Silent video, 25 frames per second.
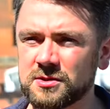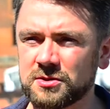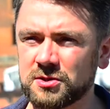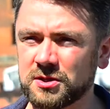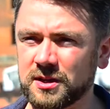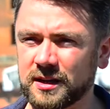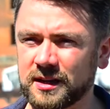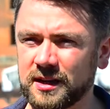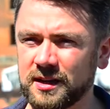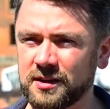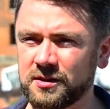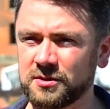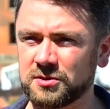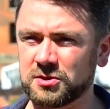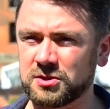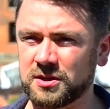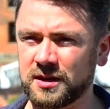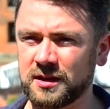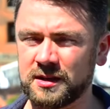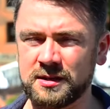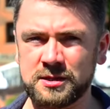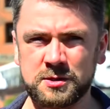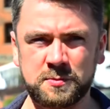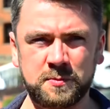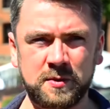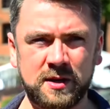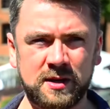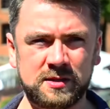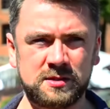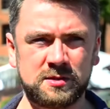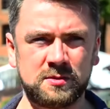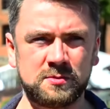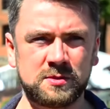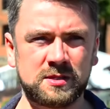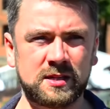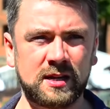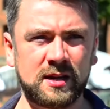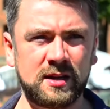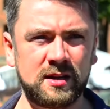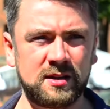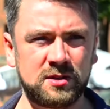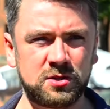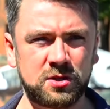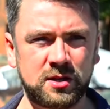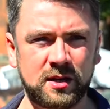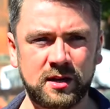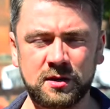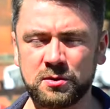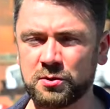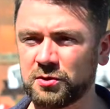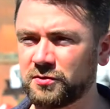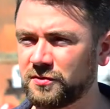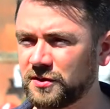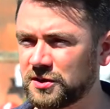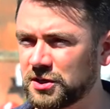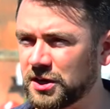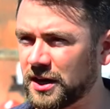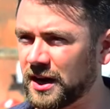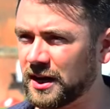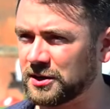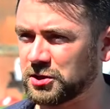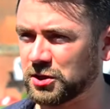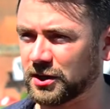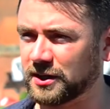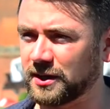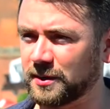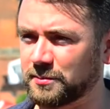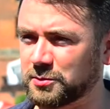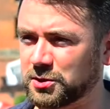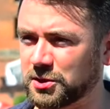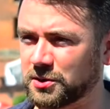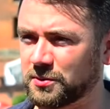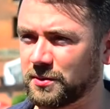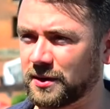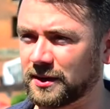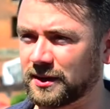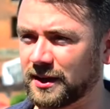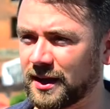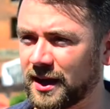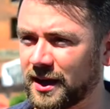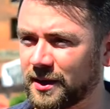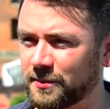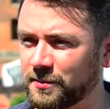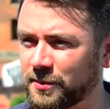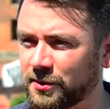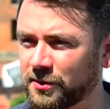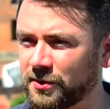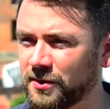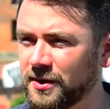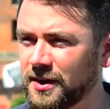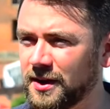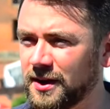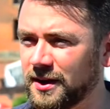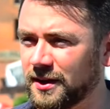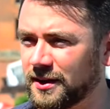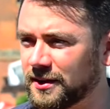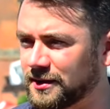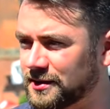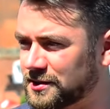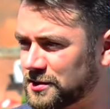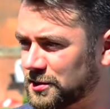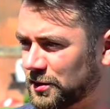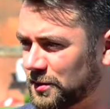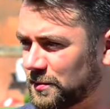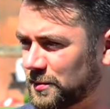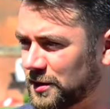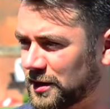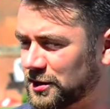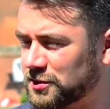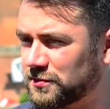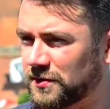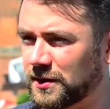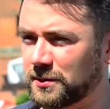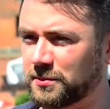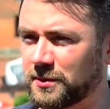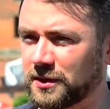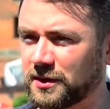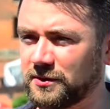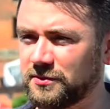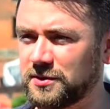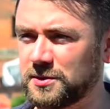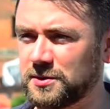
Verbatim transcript: coś takiego, że inspiracją staje się ruch wycieraczek na przykład, albo y, stoimy na światłach i